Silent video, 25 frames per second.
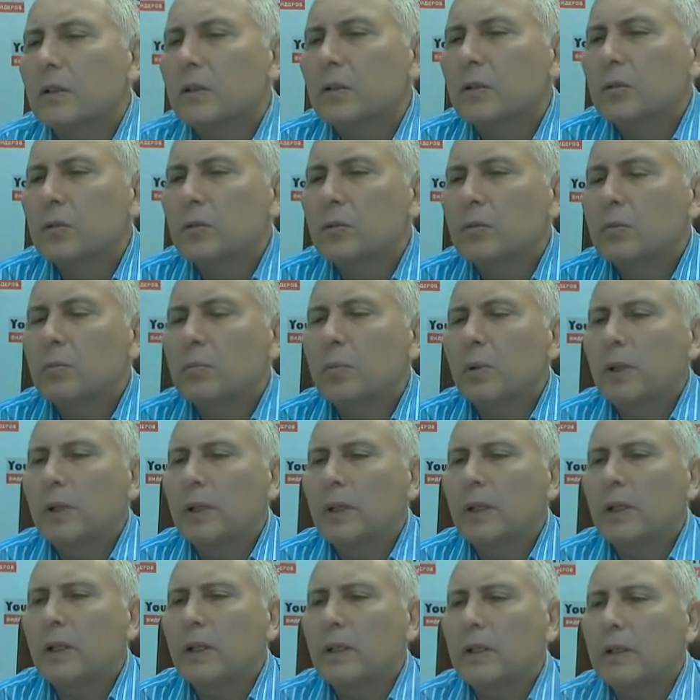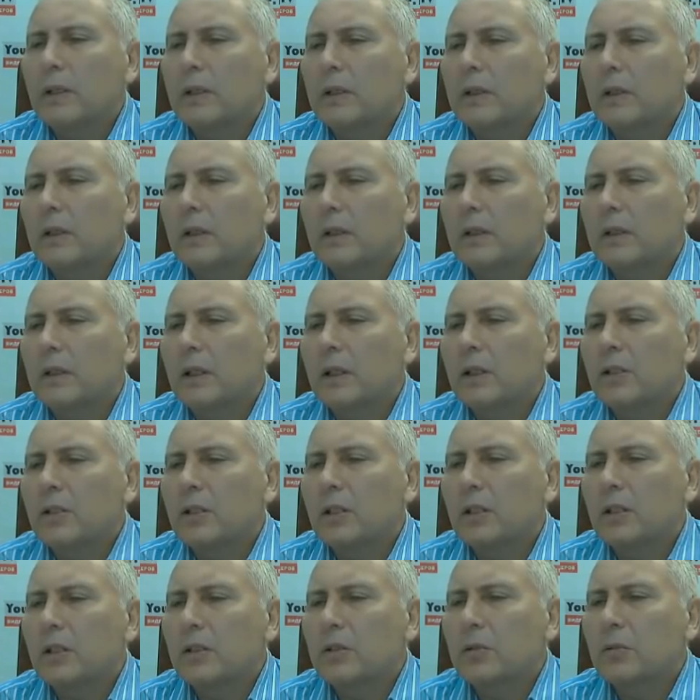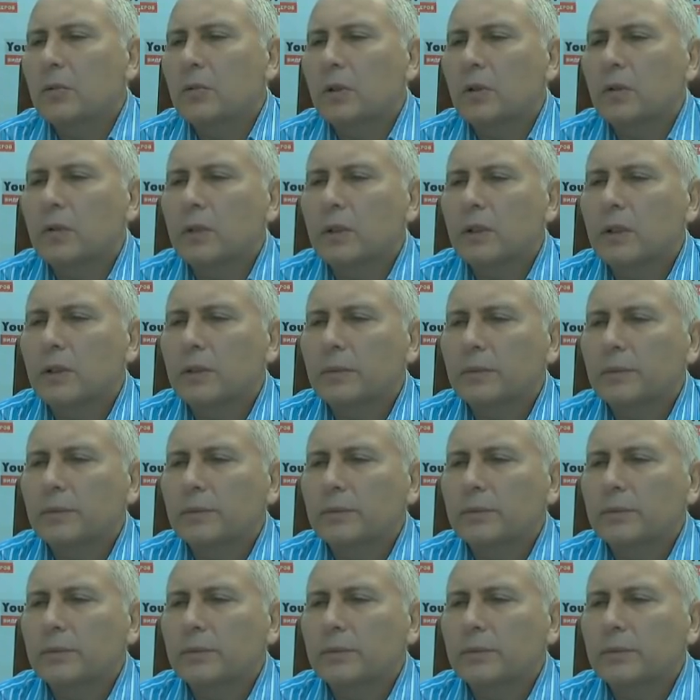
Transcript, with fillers: Ну, понятно, да, начали с уровня